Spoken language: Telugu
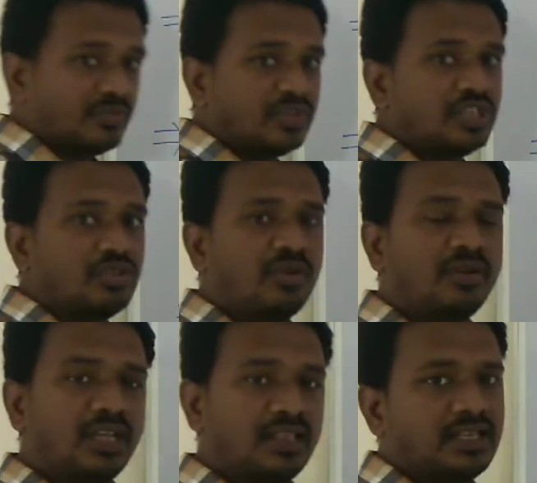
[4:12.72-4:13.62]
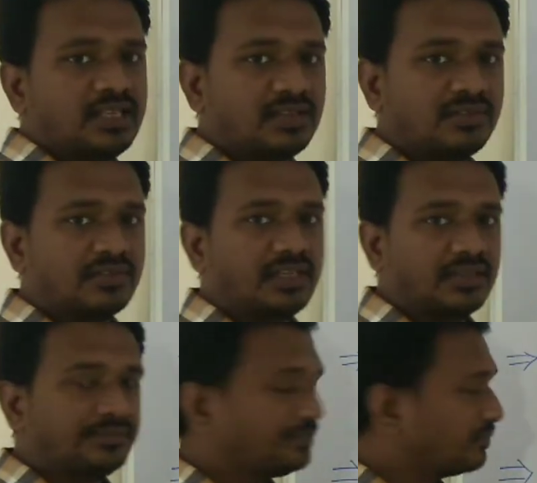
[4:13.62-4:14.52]
వచ్చిందో తెలియజేస్తుంది
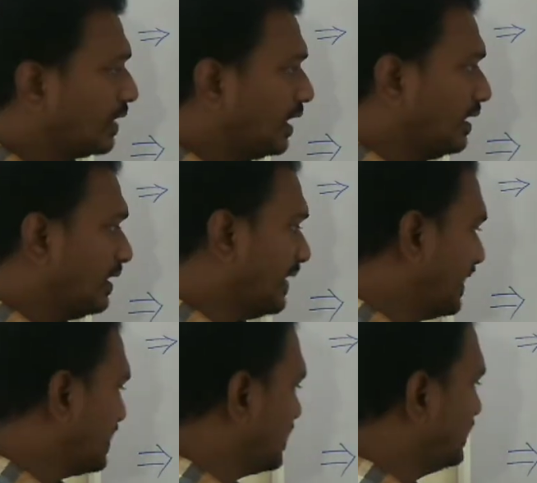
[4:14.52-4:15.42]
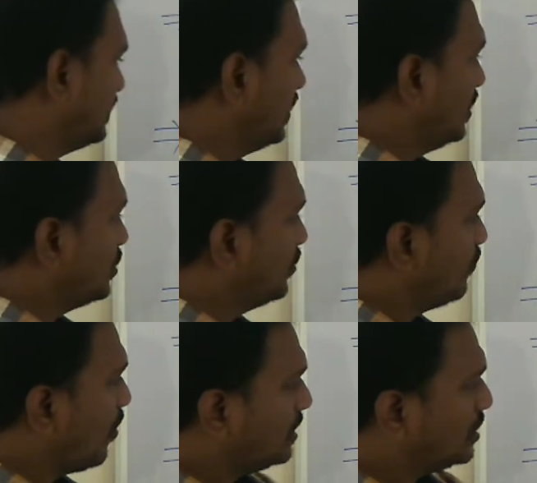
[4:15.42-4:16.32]
నెక్స్ట్ షీ
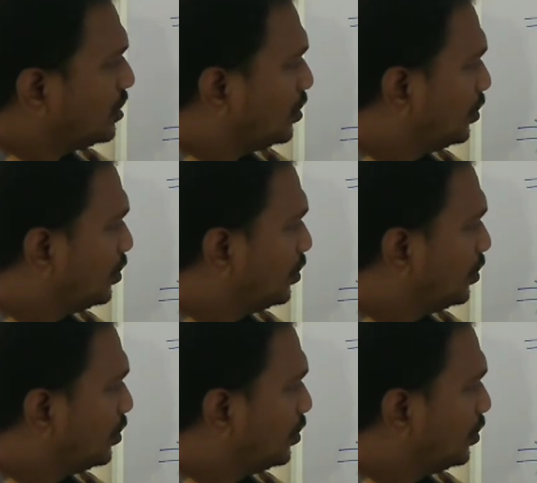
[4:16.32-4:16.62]
వాంట్స్ టు